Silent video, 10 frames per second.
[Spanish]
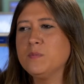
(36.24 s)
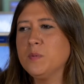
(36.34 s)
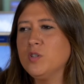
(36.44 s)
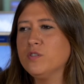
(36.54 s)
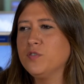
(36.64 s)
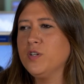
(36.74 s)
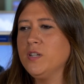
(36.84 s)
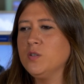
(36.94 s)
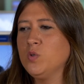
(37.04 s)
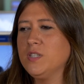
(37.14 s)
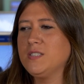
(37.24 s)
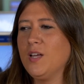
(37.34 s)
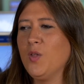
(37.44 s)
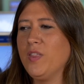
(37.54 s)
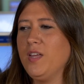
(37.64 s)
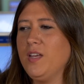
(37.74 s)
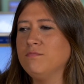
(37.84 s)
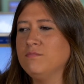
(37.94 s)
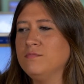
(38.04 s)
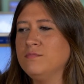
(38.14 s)
ese momento fue un estado
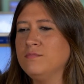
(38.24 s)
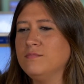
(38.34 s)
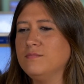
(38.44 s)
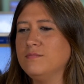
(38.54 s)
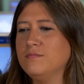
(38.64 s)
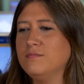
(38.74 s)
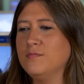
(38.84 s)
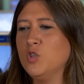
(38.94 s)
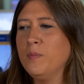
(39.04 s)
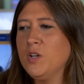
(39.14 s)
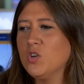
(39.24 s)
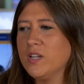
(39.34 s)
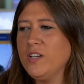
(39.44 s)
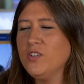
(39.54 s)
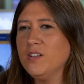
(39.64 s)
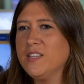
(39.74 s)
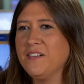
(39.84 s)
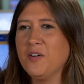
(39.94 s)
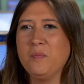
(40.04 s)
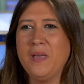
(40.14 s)
de mm, no me lo creo,
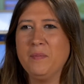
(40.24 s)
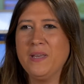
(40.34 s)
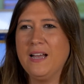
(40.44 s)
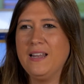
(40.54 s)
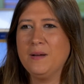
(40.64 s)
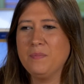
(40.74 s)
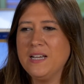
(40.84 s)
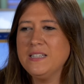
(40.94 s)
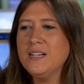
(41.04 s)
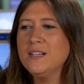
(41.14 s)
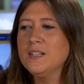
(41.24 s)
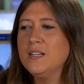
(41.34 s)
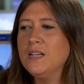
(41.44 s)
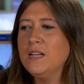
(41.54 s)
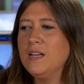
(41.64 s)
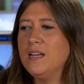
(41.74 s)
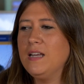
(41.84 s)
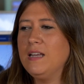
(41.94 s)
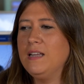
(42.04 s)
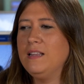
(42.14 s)
estaba con mis amigas en la playa,
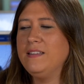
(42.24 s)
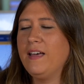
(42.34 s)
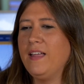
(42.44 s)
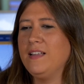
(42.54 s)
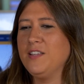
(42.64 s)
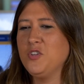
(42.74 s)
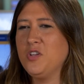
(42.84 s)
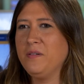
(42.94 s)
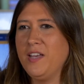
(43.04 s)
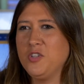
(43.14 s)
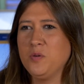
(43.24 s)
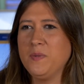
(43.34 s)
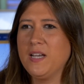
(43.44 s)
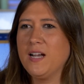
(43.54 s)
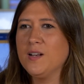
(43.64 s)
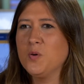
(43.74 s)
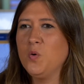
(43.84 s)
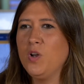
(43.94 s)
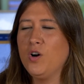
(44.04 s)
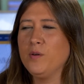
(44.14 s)
el día de antes yo ya había hecho mis
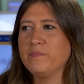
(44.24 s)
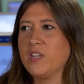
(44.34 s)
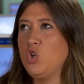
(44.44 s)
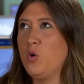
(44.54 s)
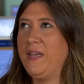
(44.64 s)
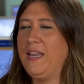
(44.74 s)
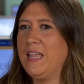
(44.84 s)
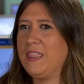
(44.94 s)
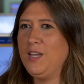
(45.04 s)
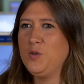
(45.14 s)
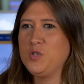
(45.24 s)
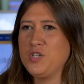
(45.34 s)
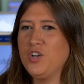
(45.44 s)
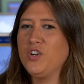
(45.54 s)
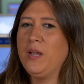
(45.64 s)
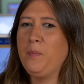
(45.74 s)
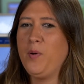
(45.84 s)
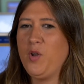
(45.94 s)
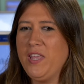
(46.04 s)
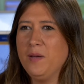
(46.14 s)
cálculos, no me quería hacer ilusiones,
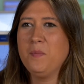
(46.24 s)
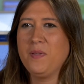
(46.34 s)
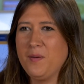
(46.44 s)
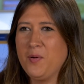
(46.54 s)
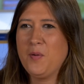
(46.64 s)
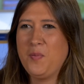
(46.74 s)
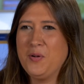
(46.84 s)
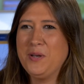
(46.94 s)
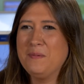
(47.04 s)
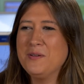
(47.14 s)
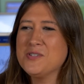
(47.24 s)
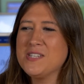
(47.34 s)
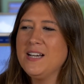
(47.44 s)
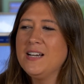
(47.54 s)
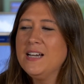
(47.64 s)
pero ahí ya me empecé a poner un poco nerviosa